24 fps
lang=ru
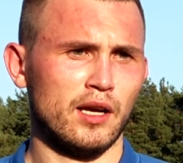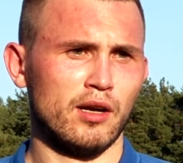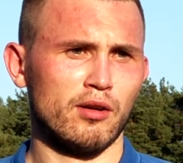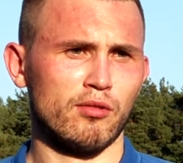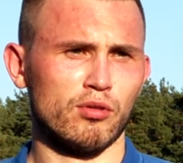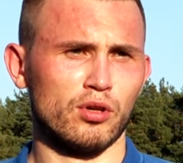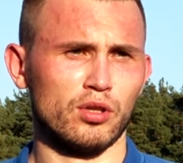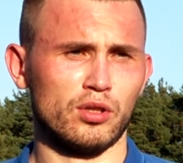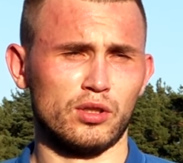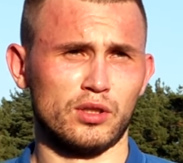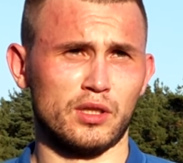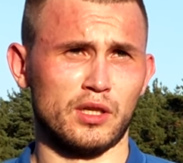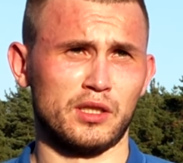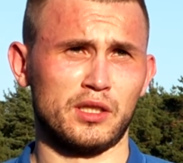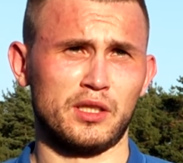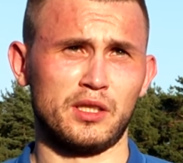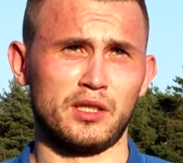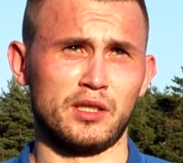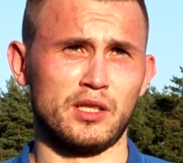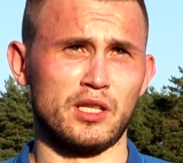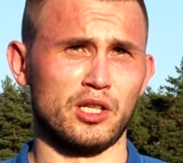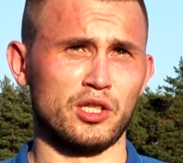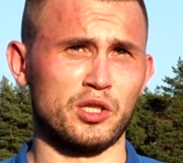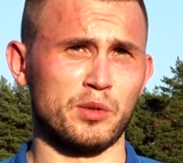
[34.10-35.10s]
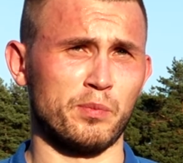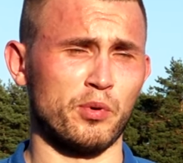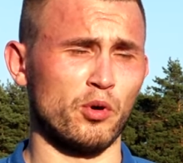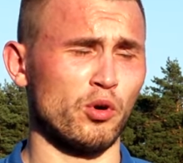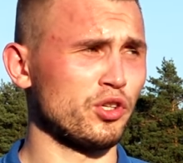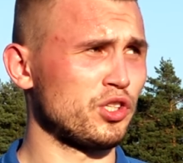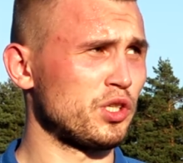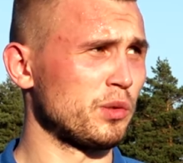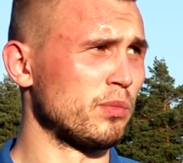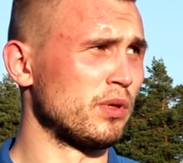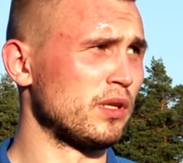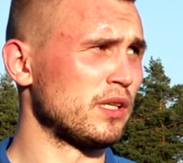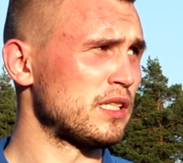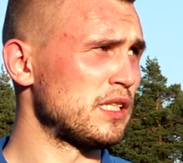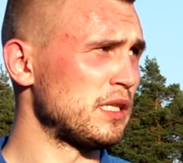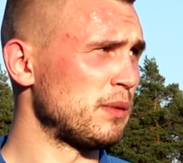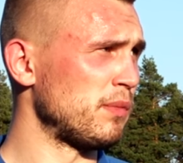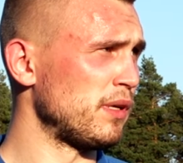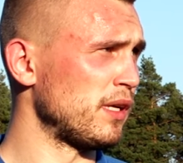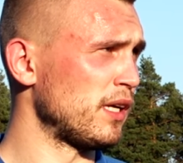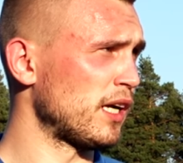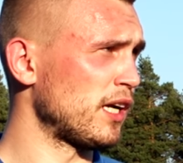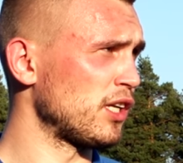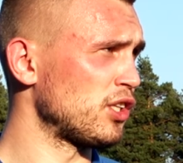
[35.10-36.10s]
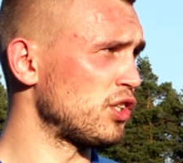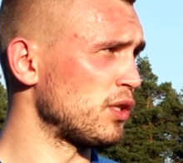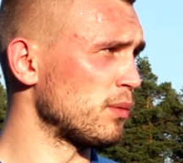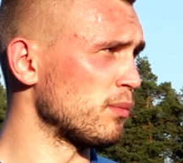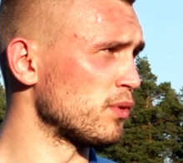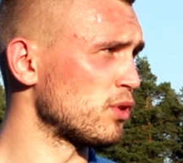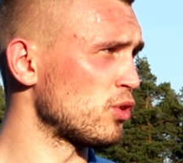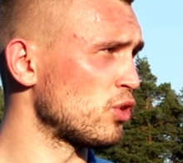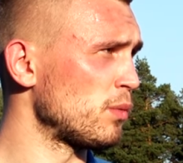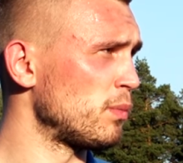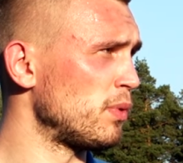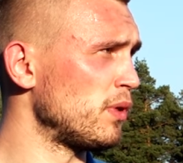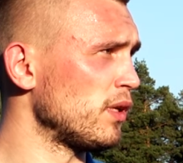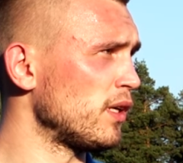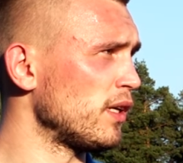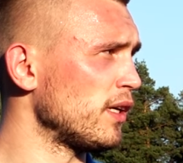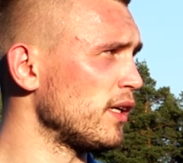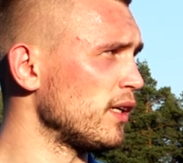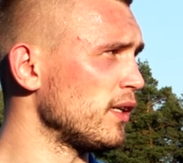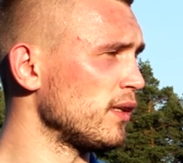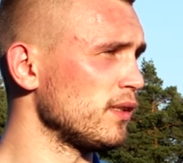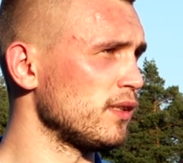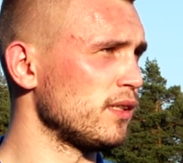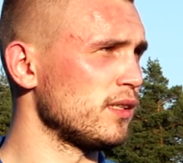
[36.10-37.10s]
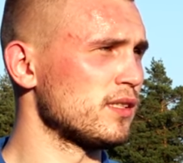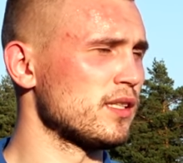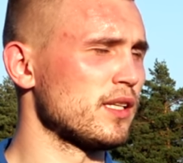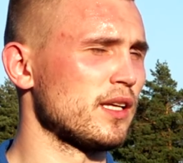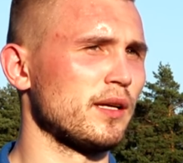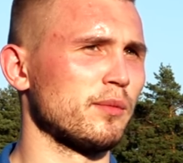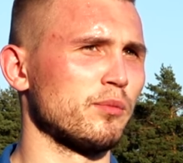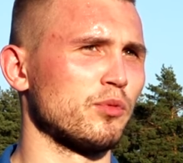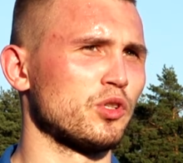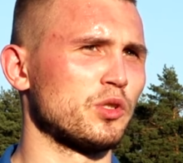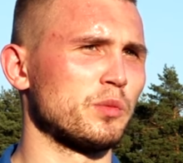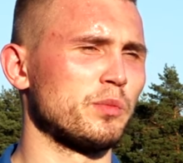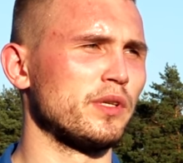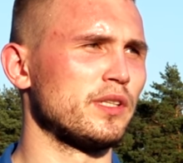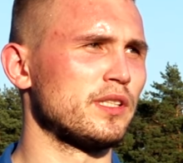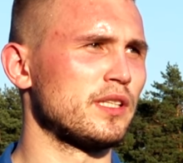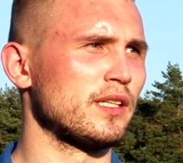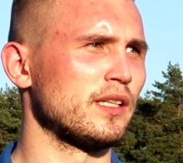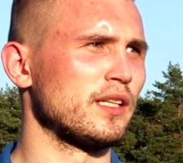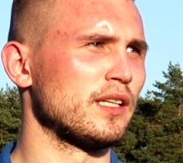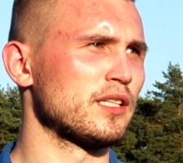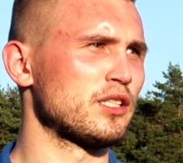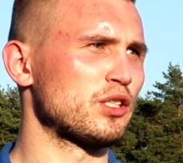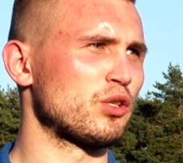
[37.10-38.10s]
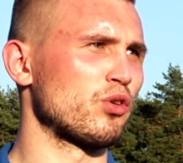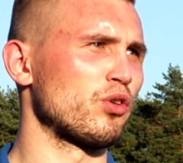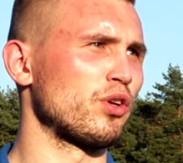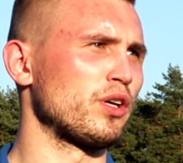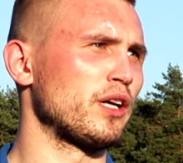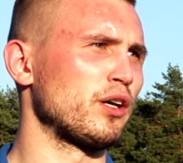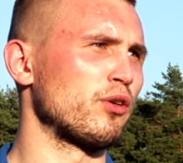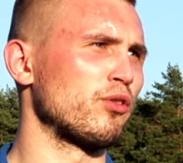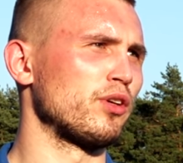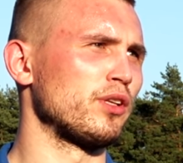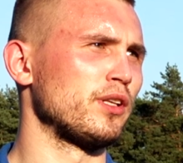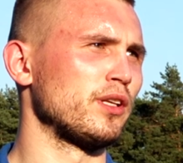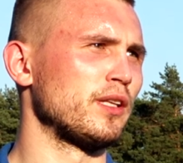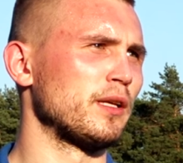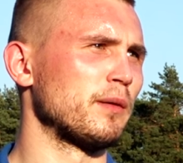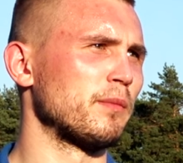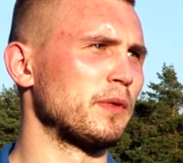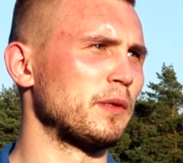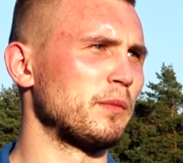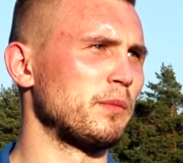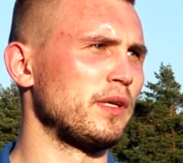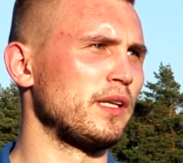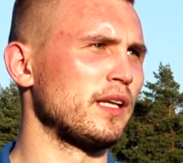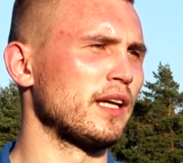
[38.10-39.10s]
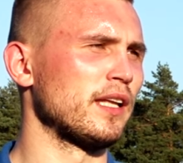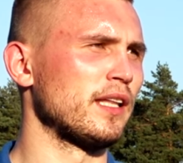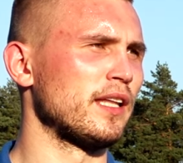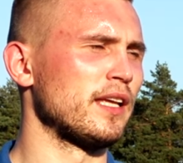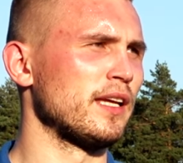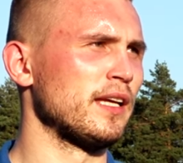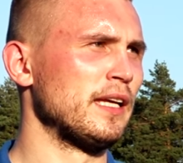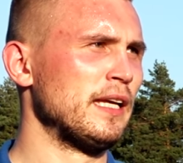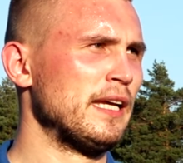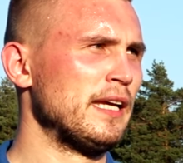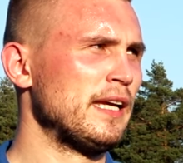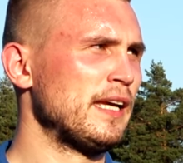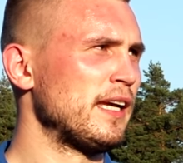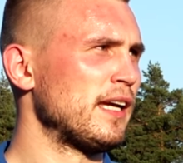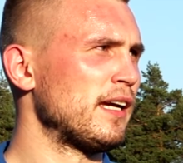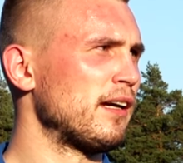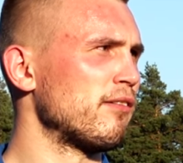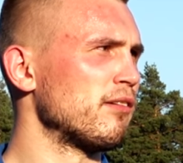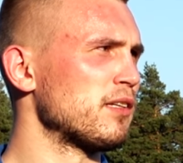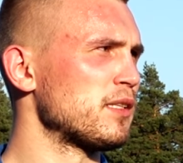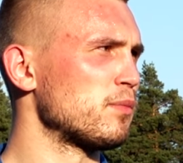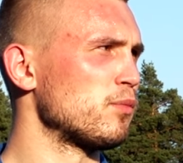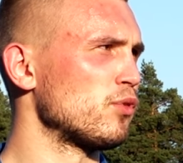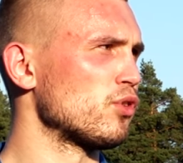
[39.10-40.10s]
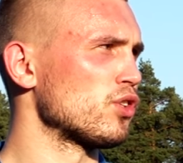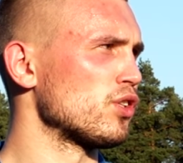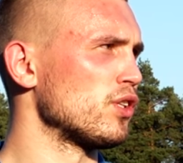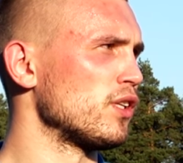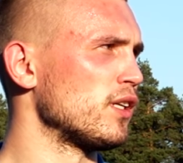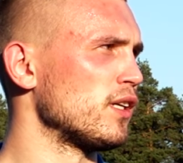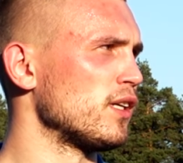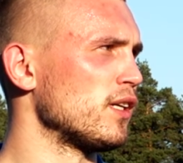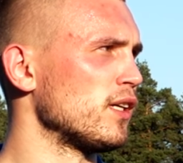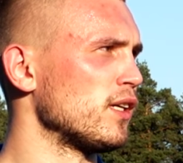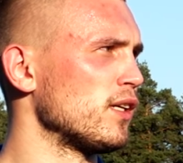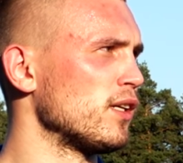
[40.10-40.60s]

Вот, как-то даже проще было с ними играть, чем с Собинкой. Не знаю, может быть, настрой какой-то там на меня, да, возможно.